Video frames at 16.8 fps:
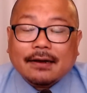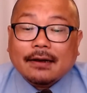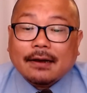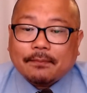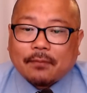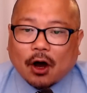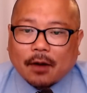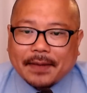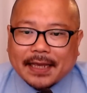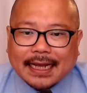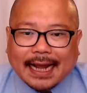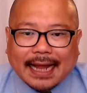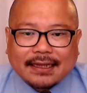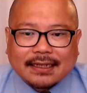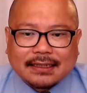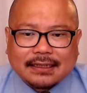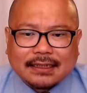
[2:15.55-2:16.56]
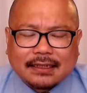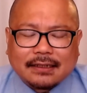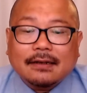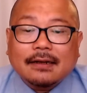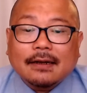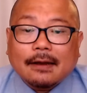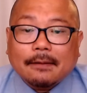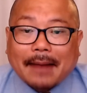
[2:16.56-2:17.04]
법인카드를
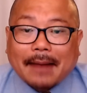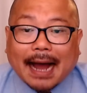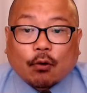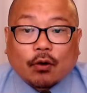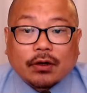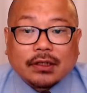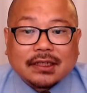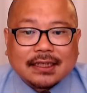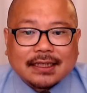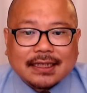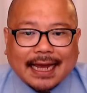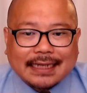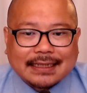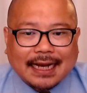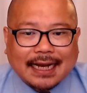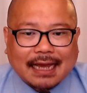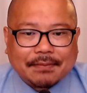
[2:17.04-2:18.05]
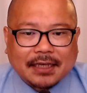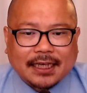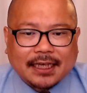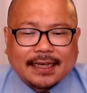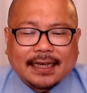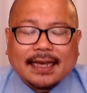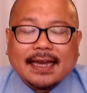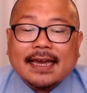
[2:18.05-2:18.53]
바꿔치기 한
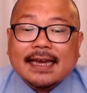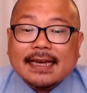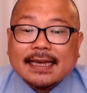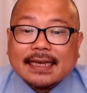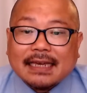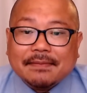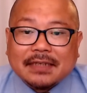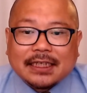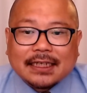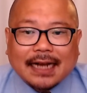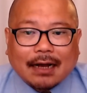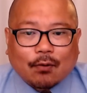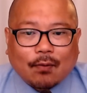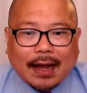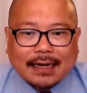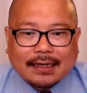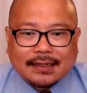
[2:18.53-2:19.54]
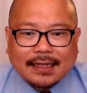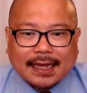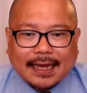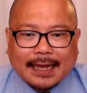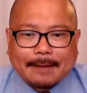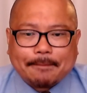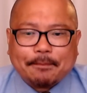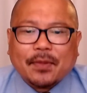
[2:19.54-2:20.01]
사람이 김 씨라고 하는데